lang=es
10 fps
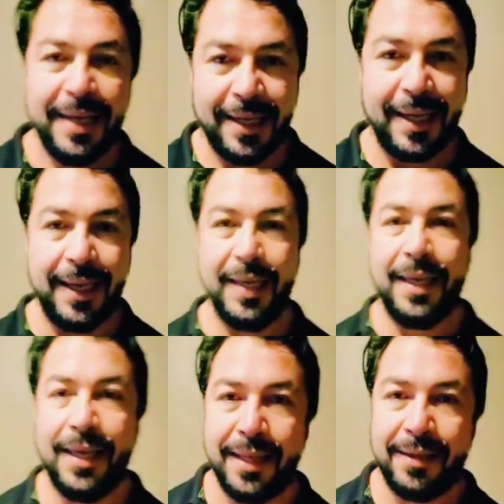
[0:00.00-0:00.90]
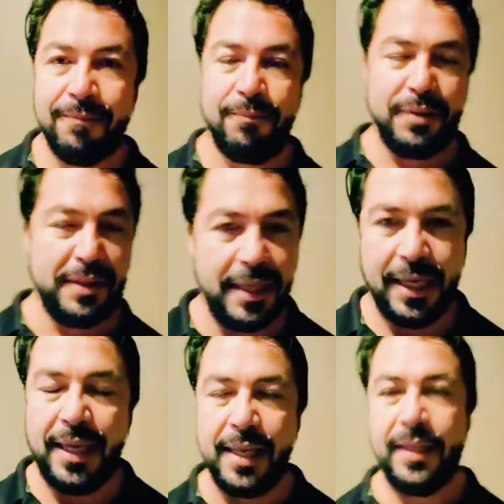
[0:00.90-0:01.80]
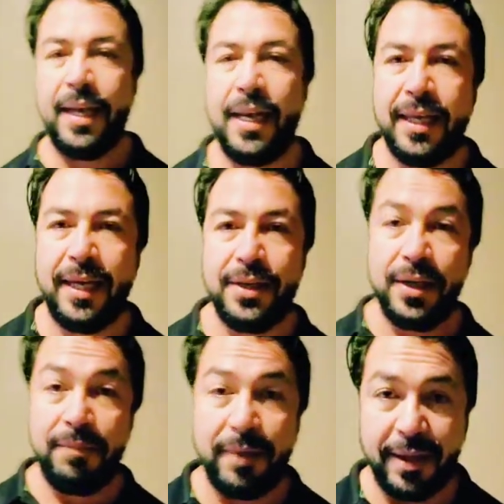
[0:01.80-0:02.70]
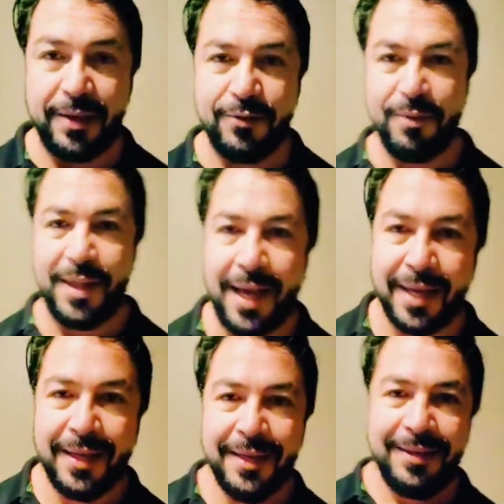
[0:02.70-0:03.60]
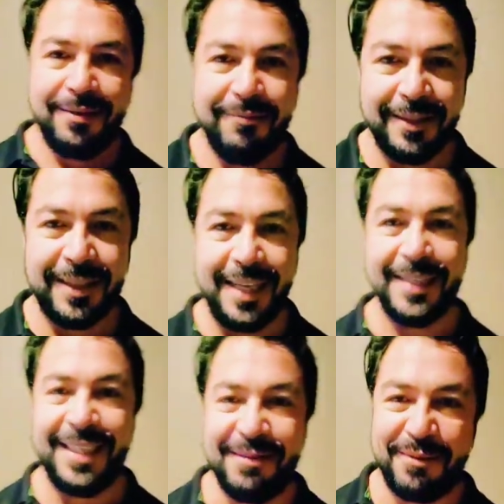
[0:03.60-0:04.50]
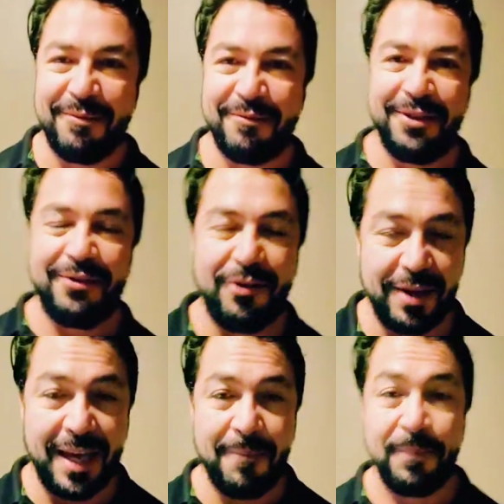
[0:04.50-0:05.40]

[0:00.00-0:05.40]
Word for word: que pues sí, que literal quiere echar a perder su vida. ¿Cómo estás, Esme? Bonito día.